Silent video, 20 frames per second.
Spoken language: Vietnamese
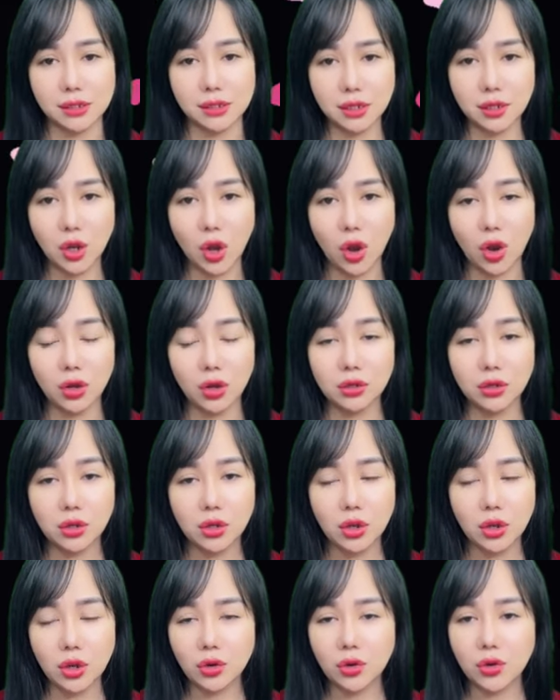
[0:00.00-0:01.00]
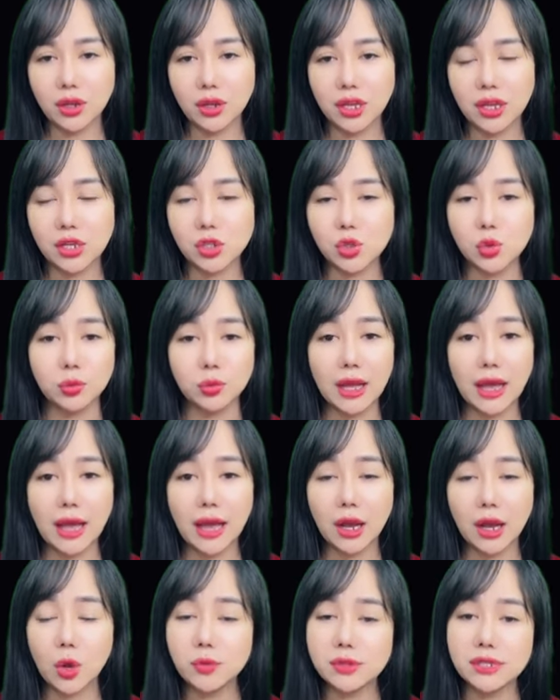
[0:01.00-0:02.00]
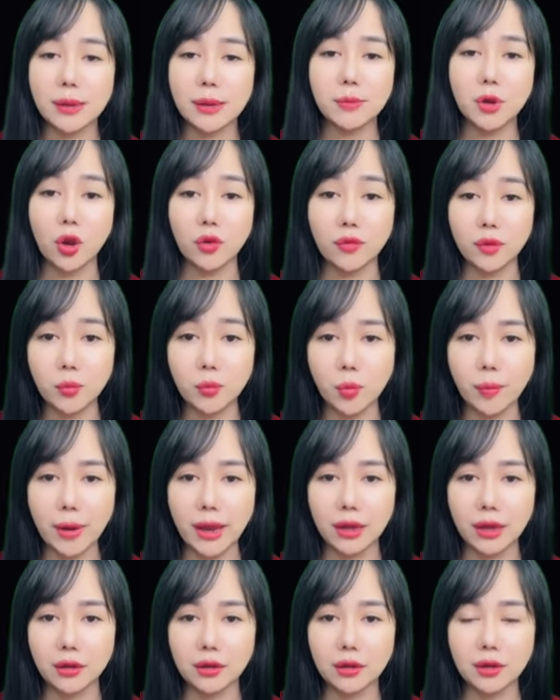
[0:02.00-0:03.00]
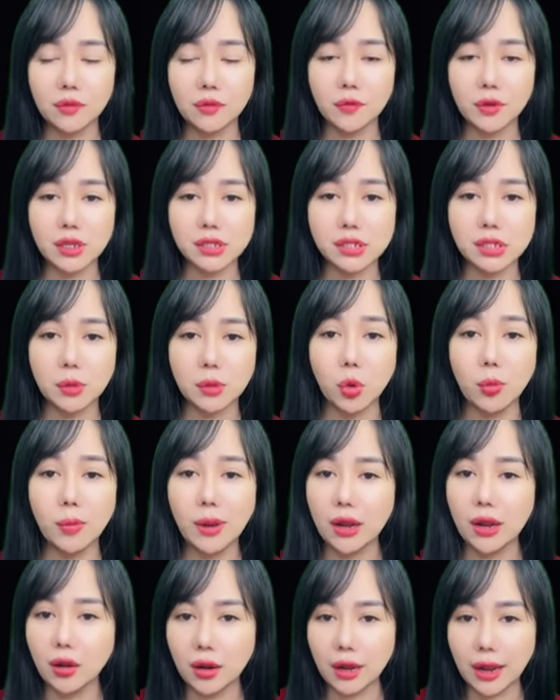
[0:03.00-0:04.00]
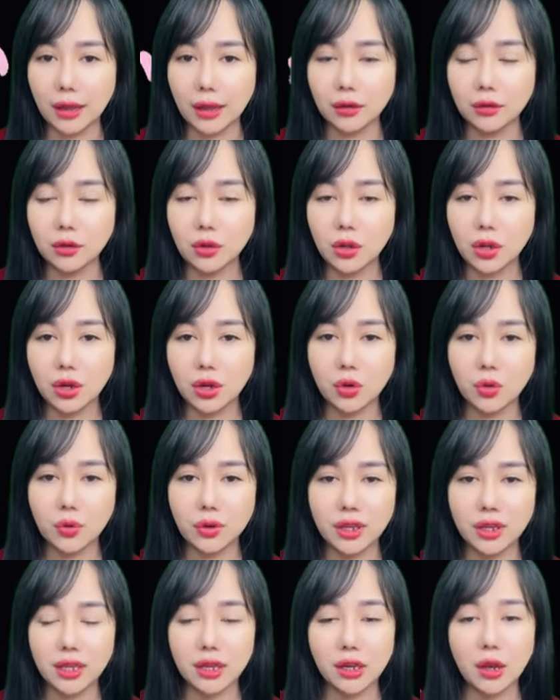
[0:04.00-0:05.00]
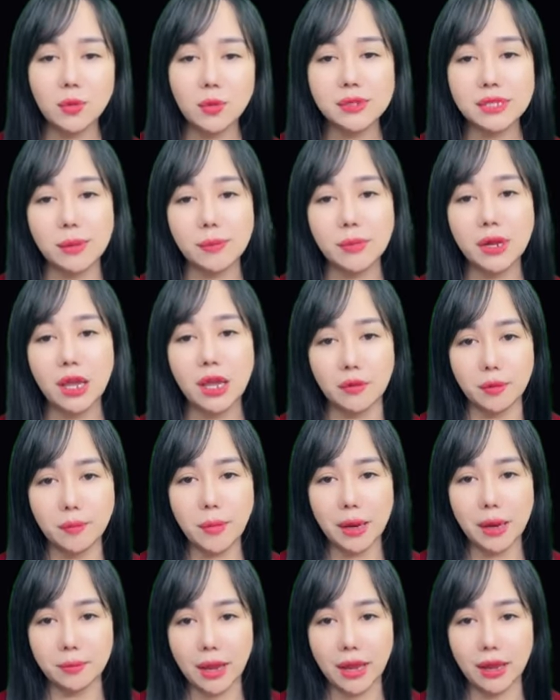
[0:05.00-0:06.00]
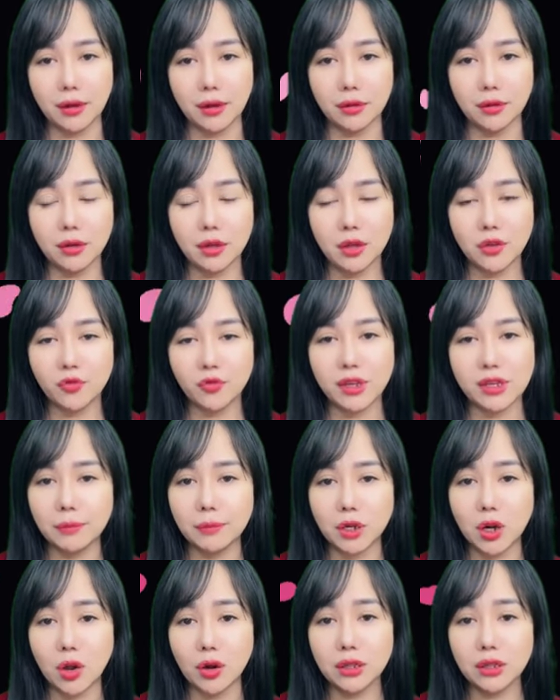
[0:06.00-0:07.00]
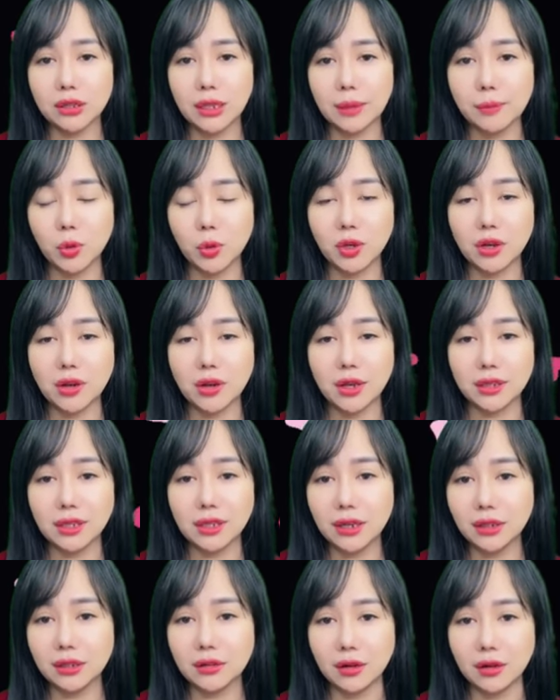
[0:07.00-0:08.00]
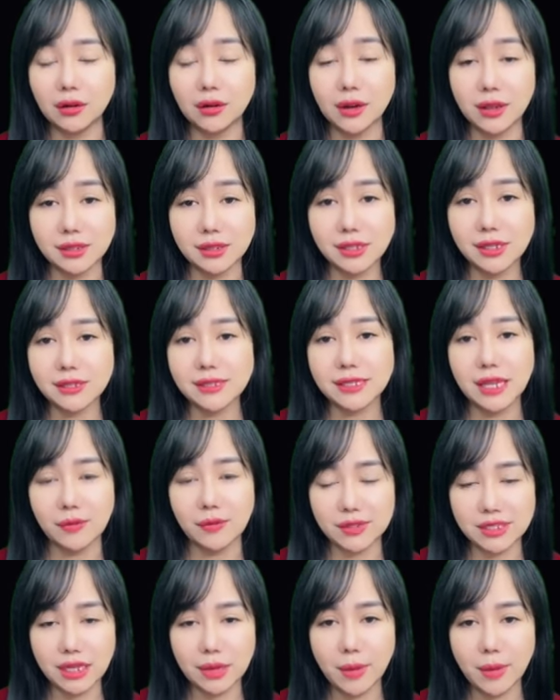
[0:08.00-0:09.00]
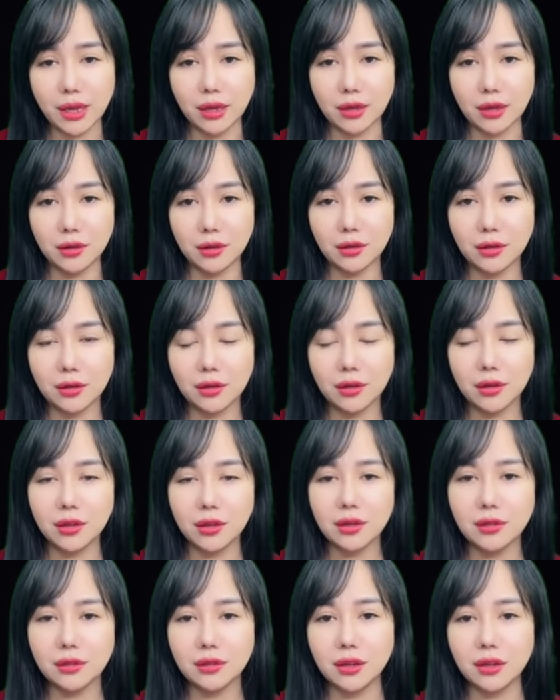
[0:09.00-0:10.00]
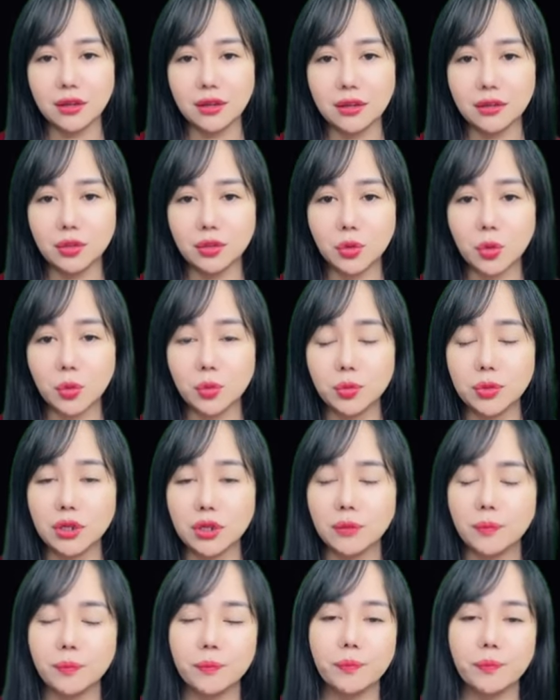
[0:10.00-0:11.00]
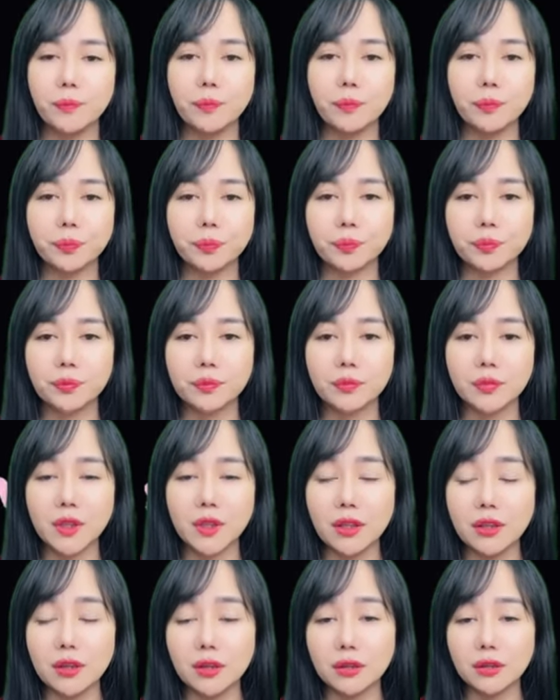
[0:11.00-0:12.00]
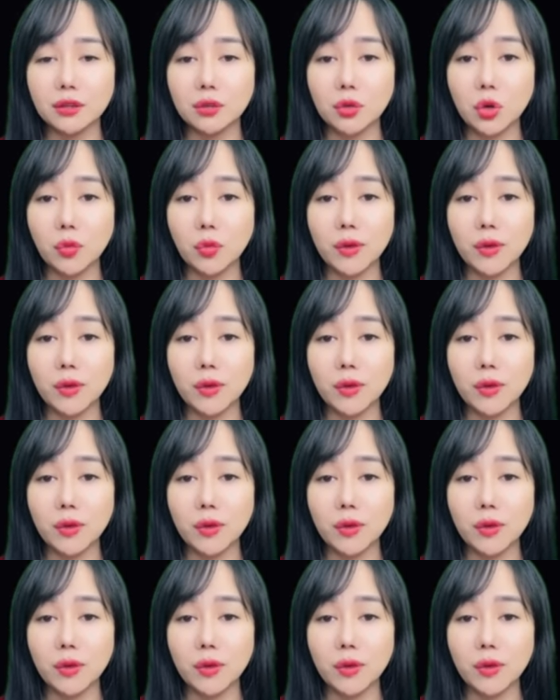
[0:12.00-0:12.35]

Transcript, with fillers: Hứa Sai Kỳ lên tiếng đáp trả. Ly hôn rồi, cô xác định rõ mình không có nghĩa vụ phải giải thích với hắn từng chút một. Không có sự ràng buộc, đương nhiên cũng không có sự phục tùng. "Em quen người đàn ông đó sao?"